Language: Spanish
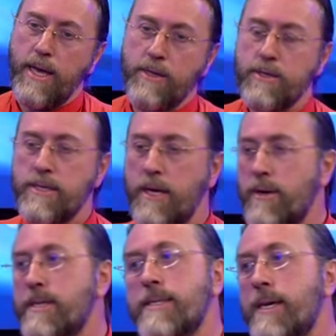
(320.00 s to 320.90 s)
entonces si yo
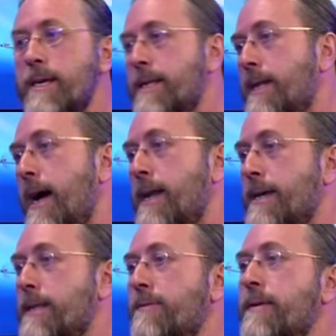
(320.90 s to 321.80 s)
nací en Italia,
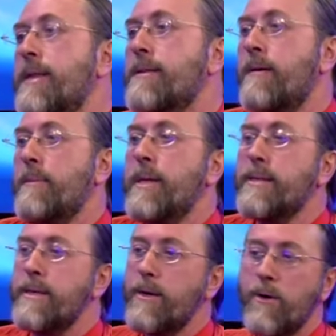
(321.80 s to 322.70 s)

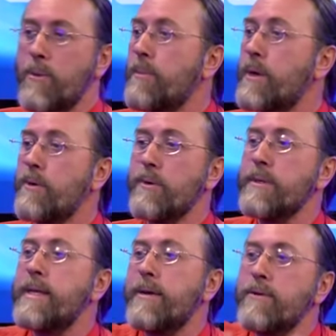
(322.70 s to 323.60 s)
definitivamente, o en Perú,
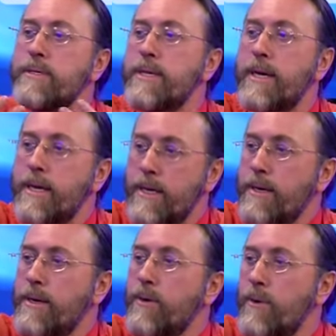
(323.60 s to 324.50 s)
debo ser
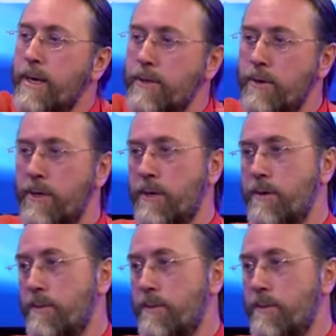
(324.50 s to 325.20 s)
un católico.